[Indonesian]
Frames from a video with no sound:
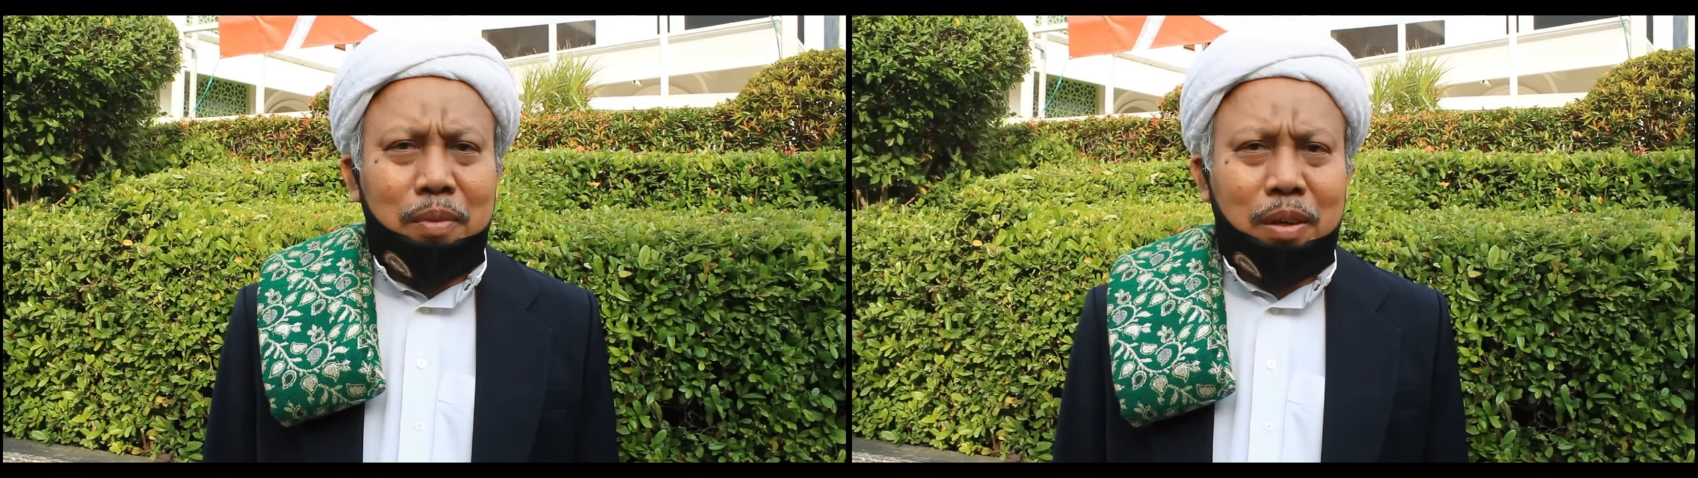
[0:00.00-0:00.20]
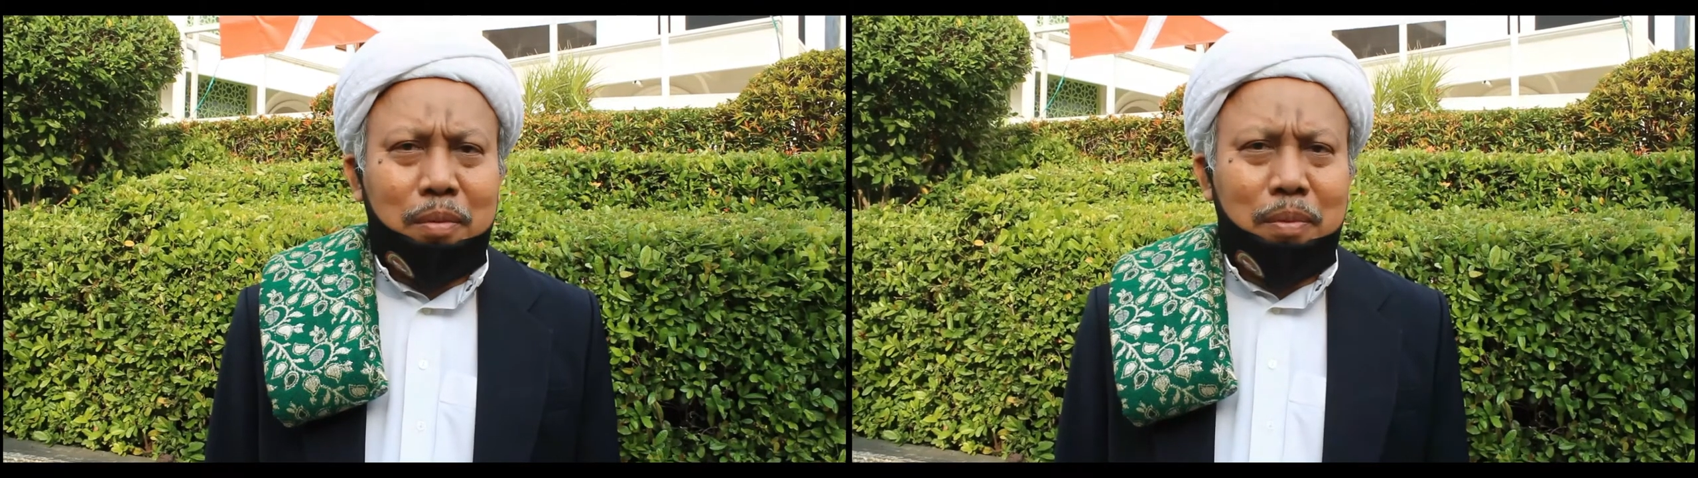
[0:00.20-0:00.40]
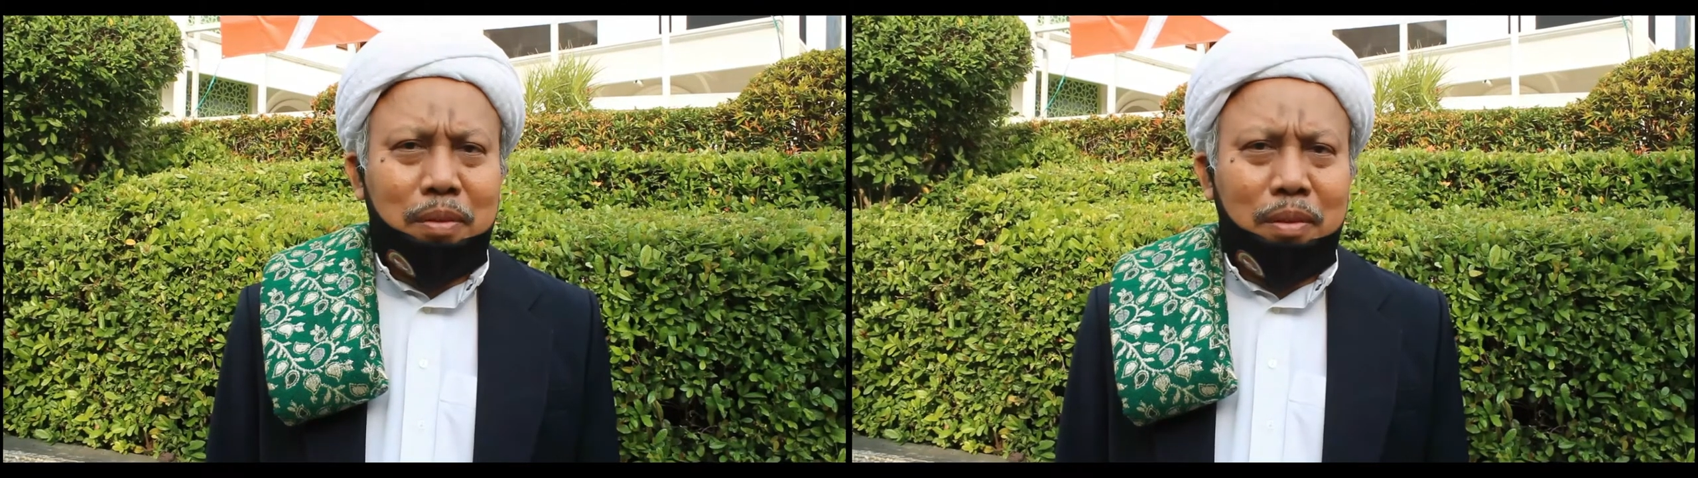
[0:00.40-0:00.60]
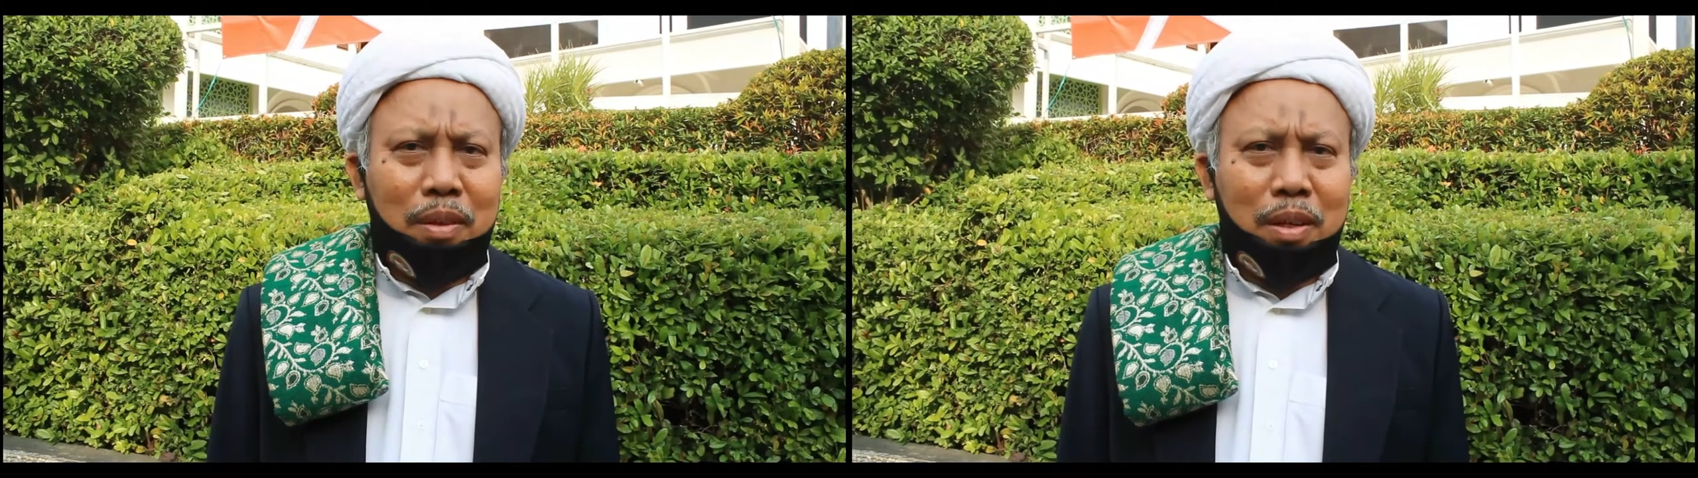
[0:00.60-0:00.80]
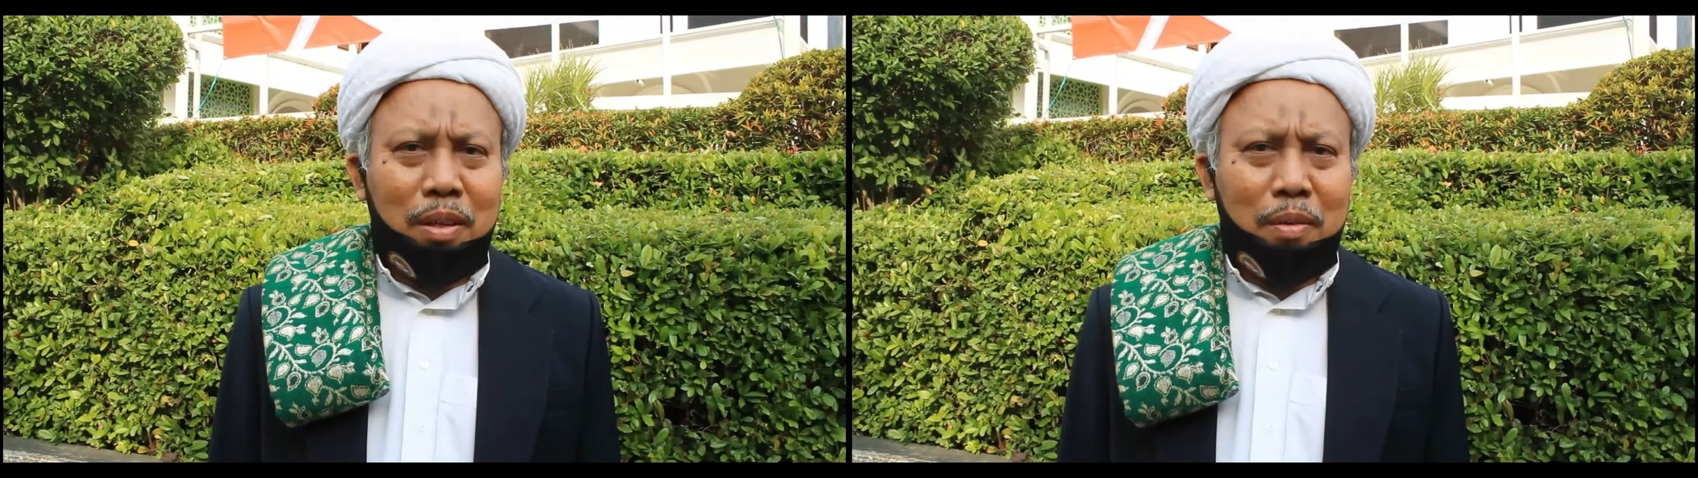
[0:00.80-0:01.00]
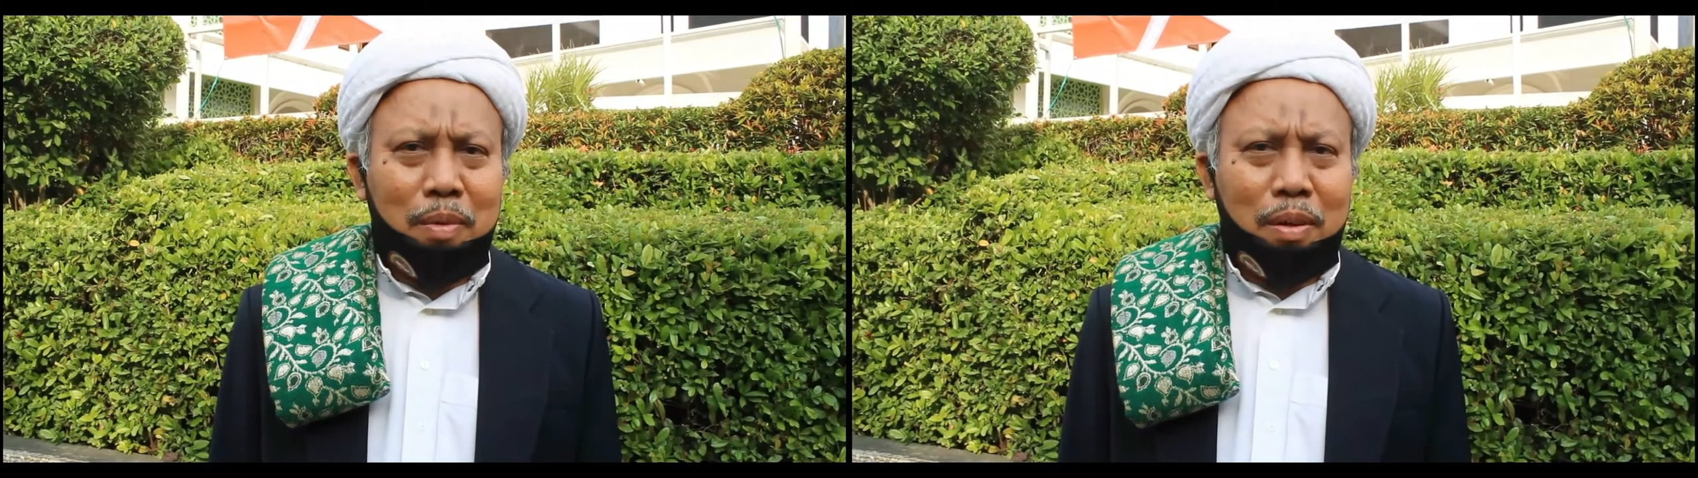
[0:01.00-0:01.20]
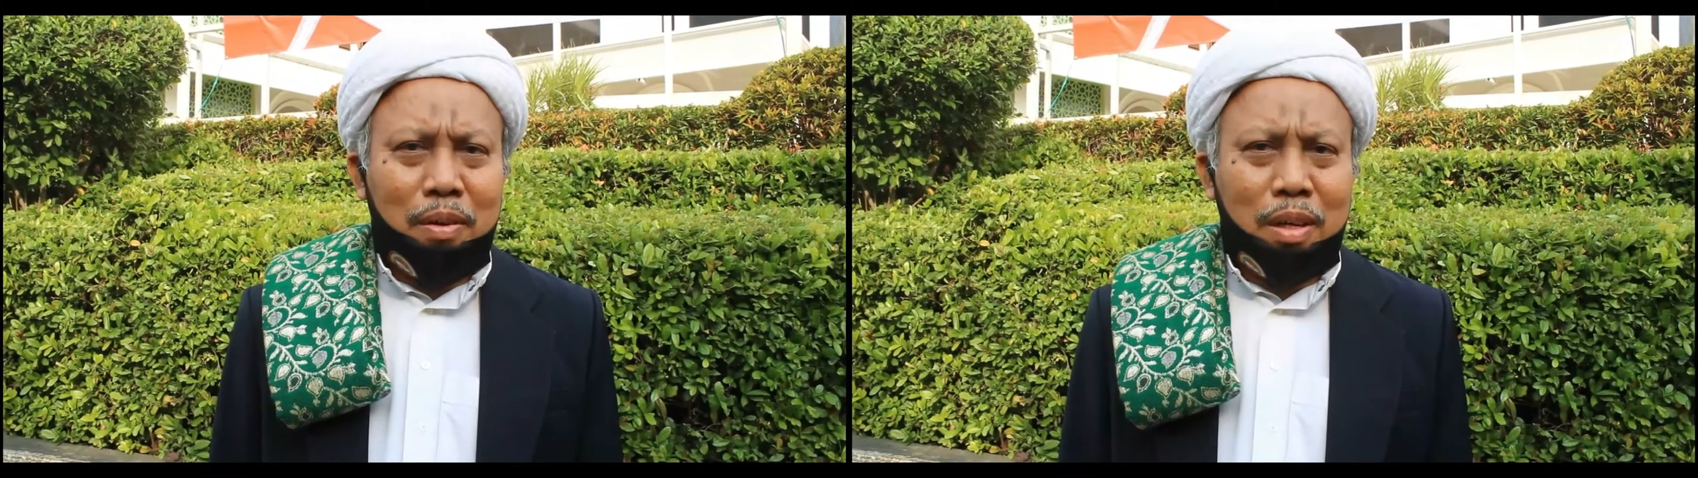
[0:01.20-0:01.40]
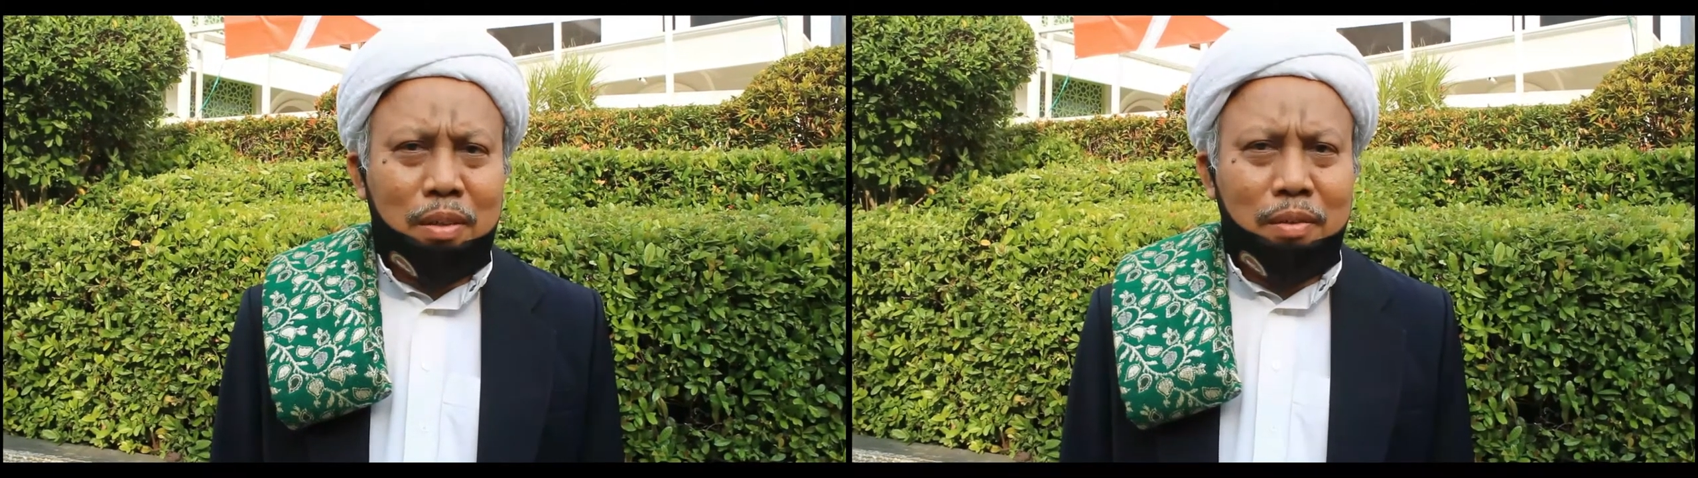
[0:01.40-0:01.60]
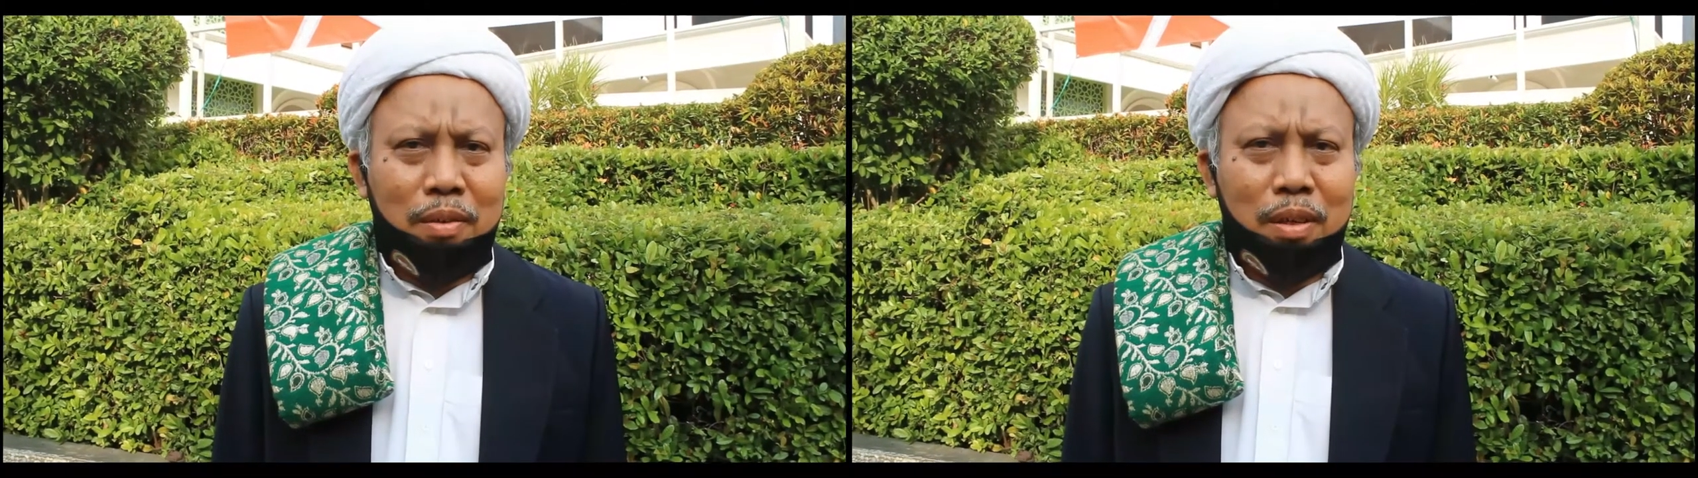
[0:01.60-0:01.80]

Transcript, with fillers: warahmatullahi wabarakatuh.